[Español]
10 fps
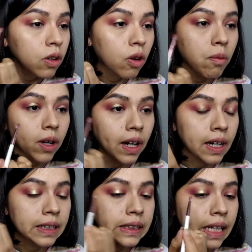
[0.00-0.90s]
como que en
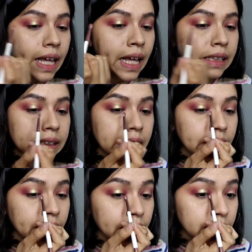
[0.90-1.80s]
las
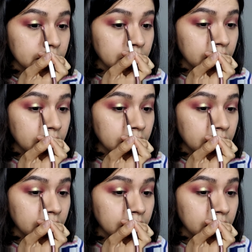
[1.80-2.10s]
esquinas